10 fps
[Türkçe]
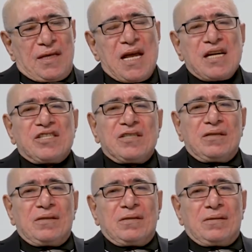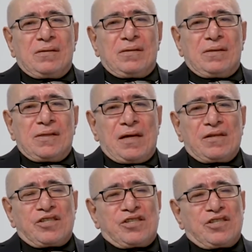Gerçi
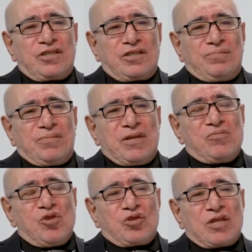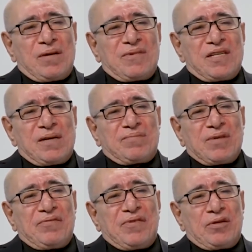yanlış bilmiyorsam Recep
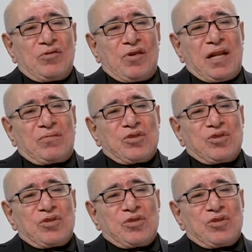Tayyip Erdoğan